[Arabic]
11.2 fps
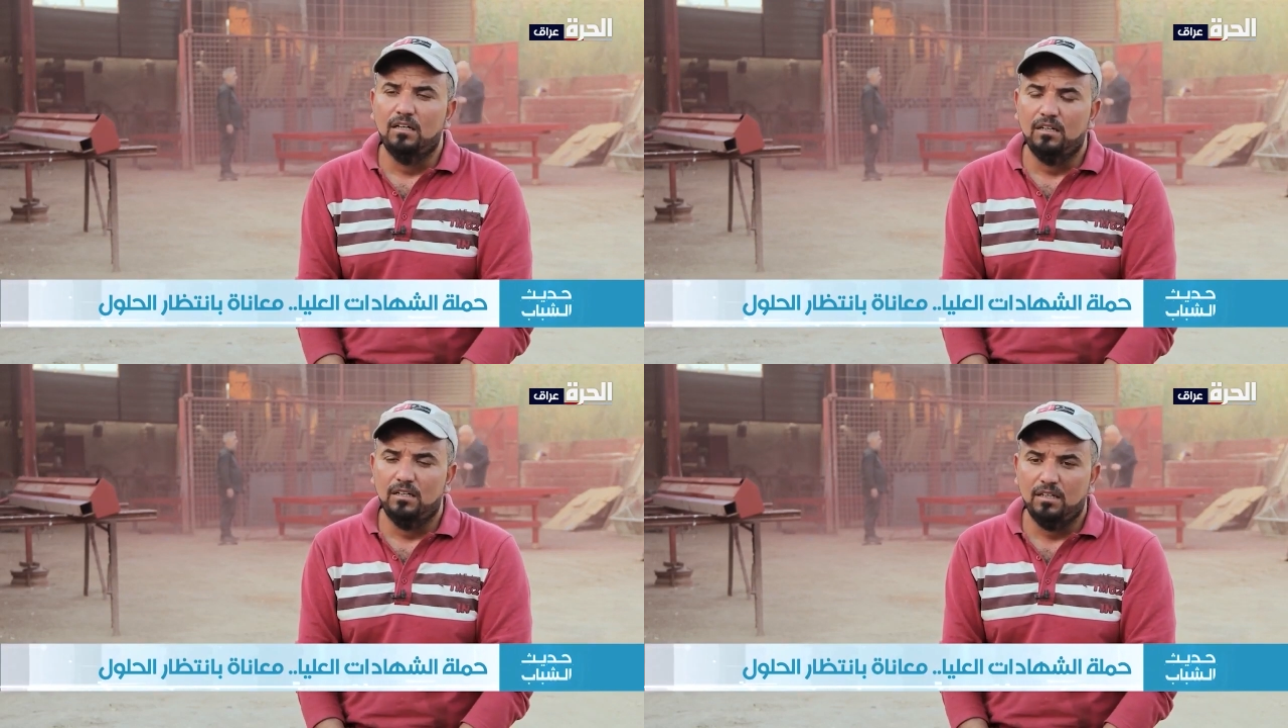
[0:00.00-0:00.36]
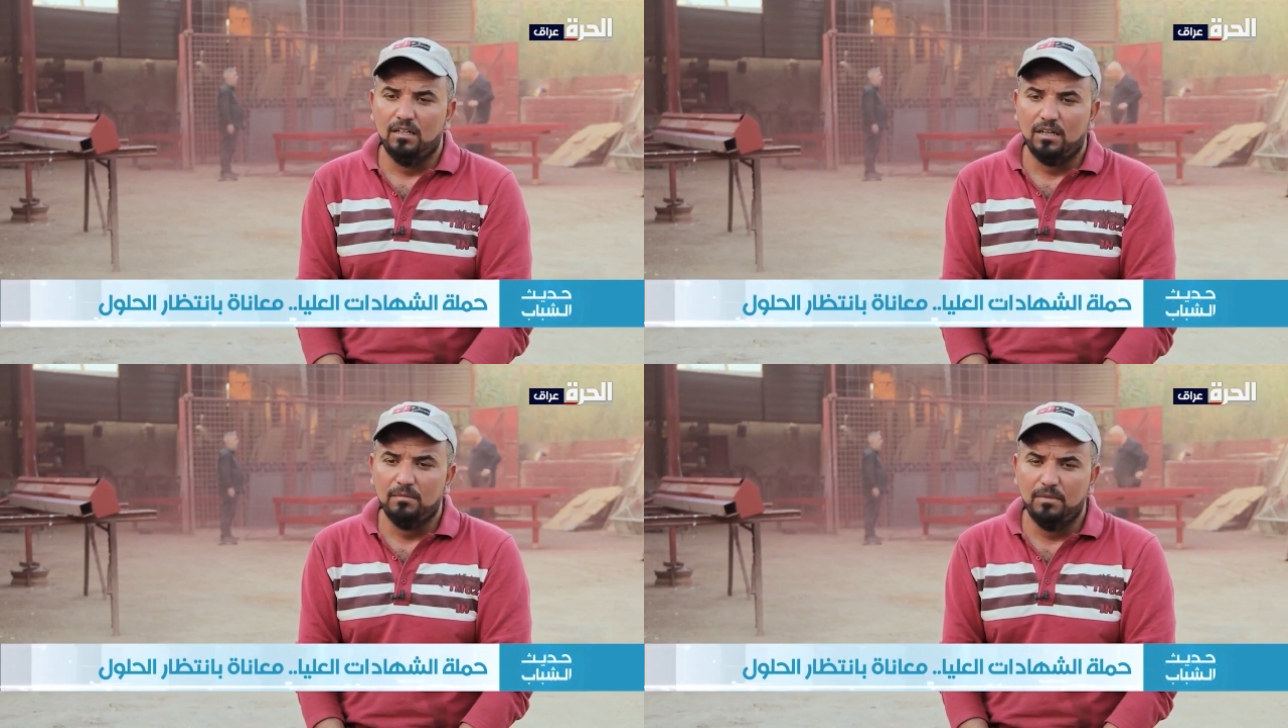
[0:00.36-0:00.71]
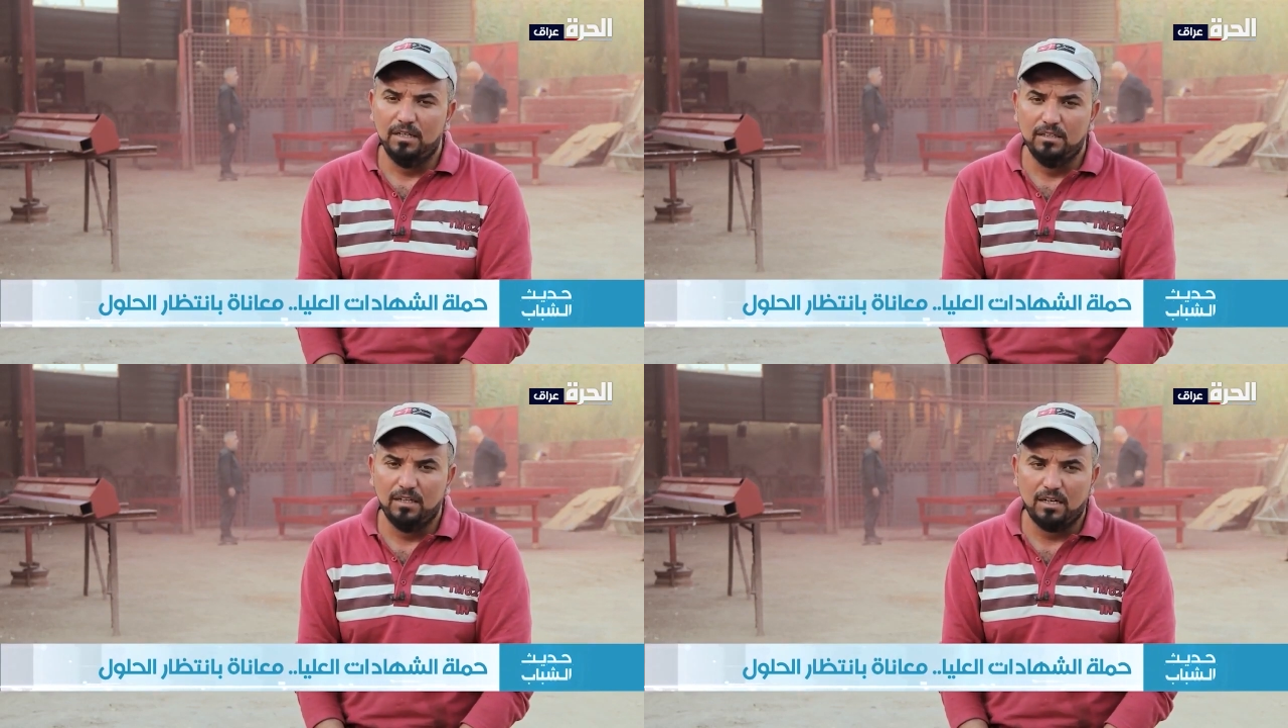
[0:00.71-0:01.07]
آه،
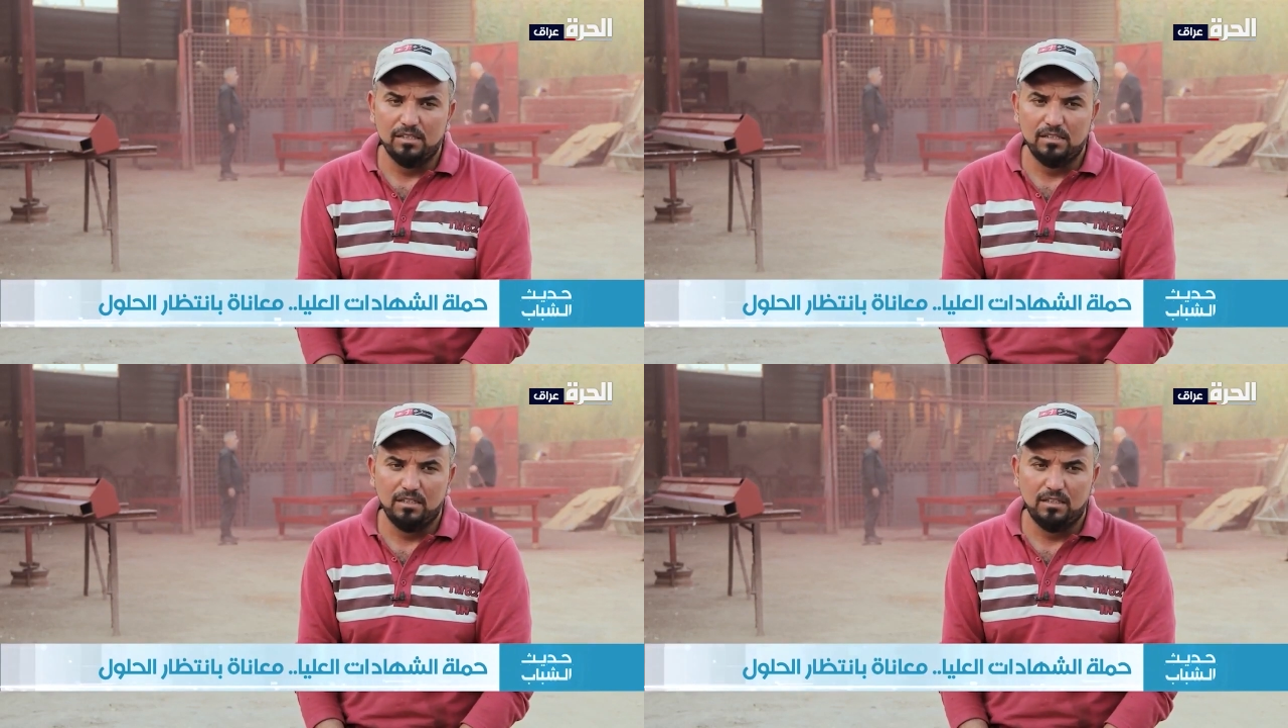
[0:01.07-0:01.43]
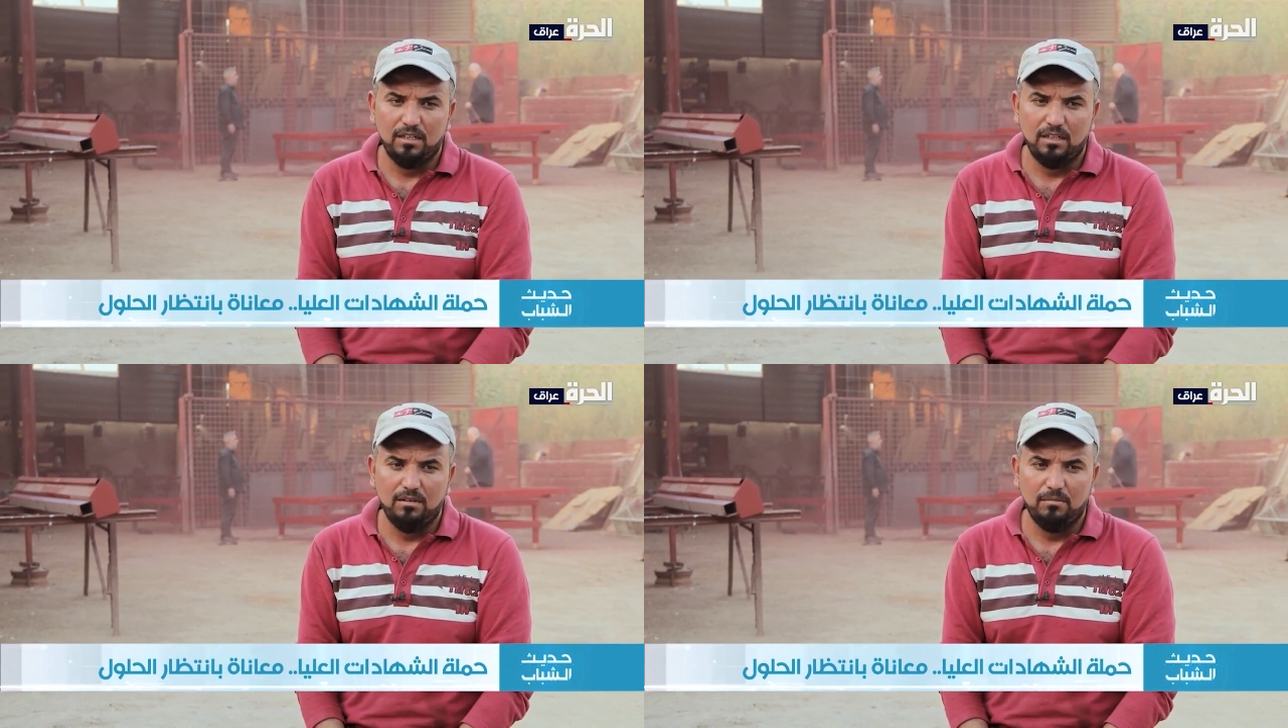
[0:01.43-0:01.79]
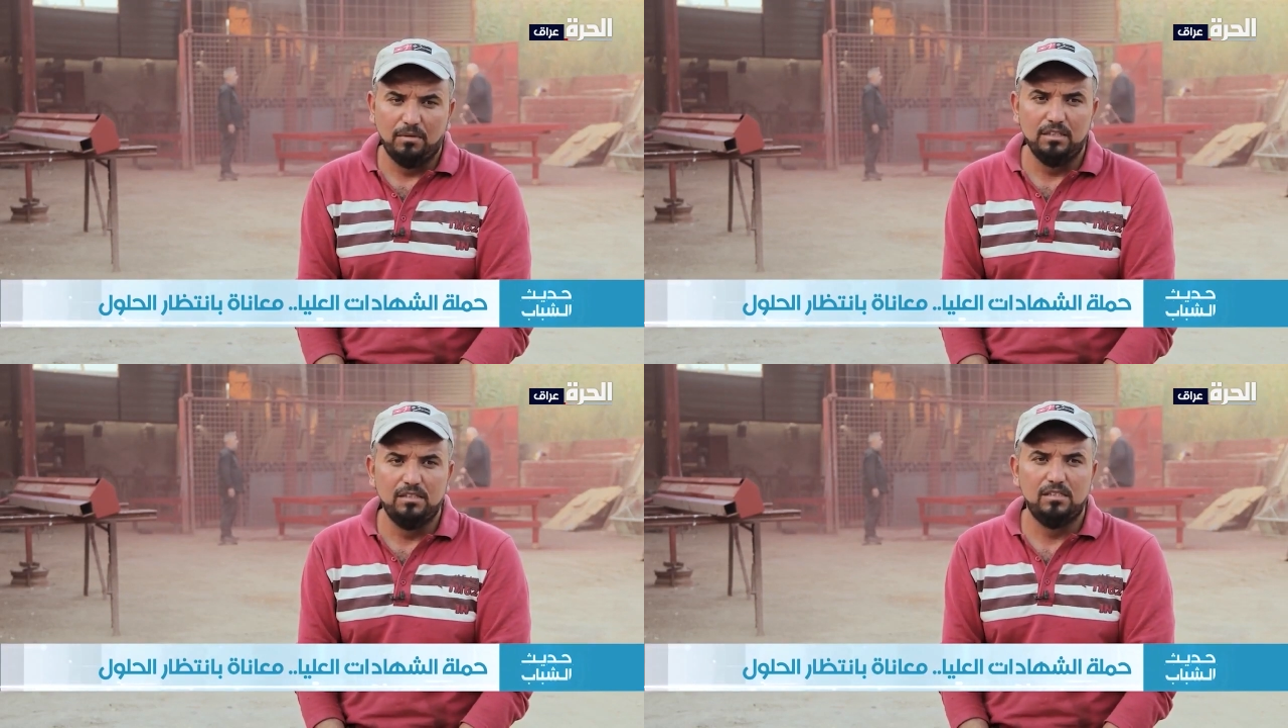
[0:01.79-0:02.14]
أكملت دراسة
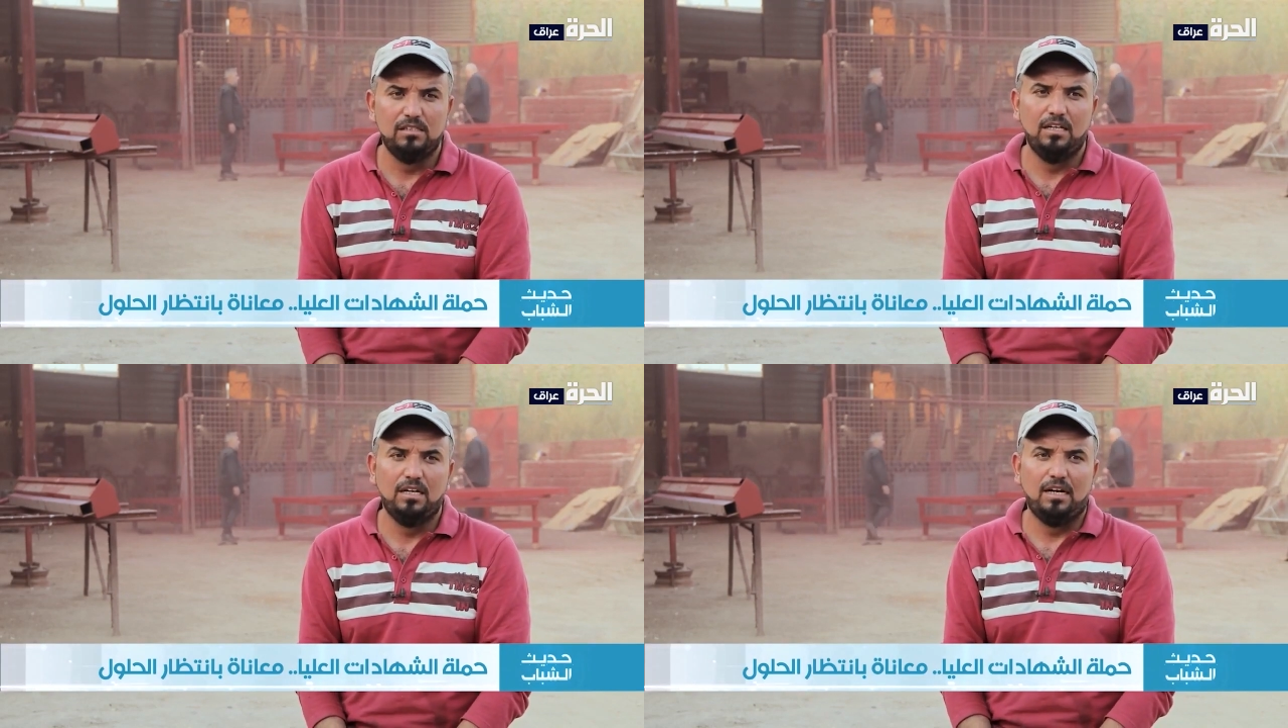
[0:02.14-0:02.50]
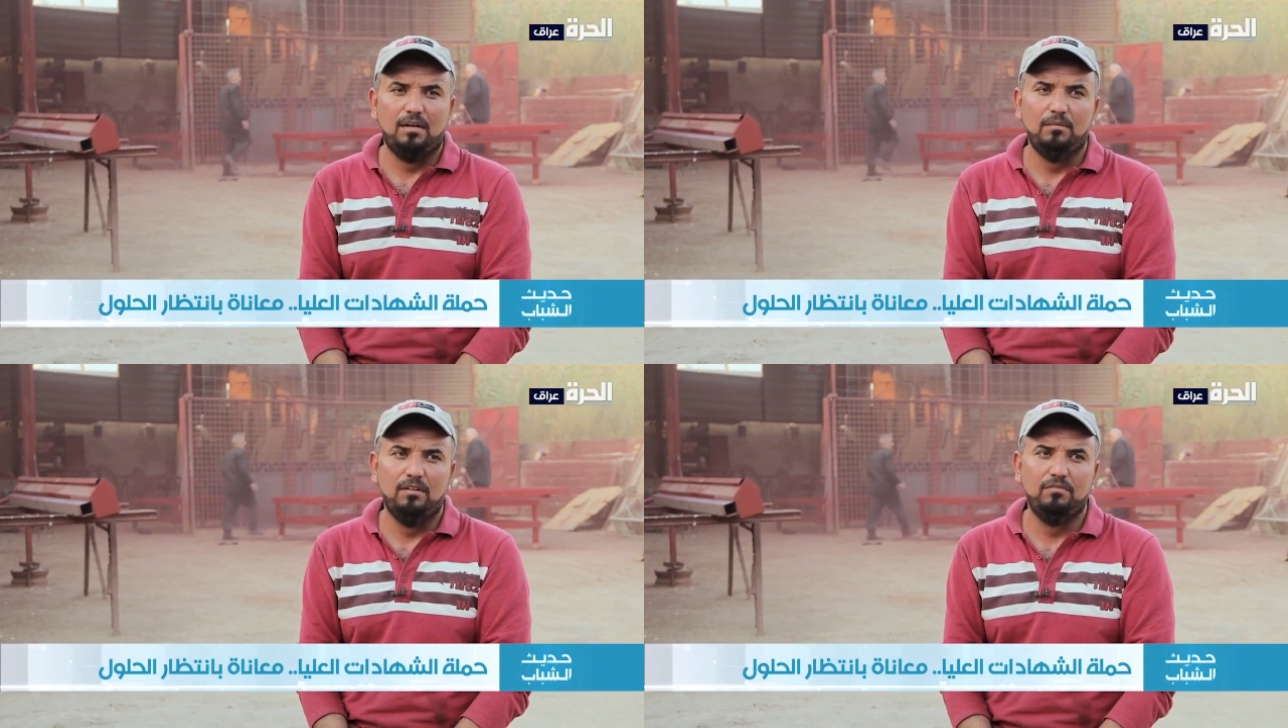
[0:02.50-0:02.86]
الماجستير عام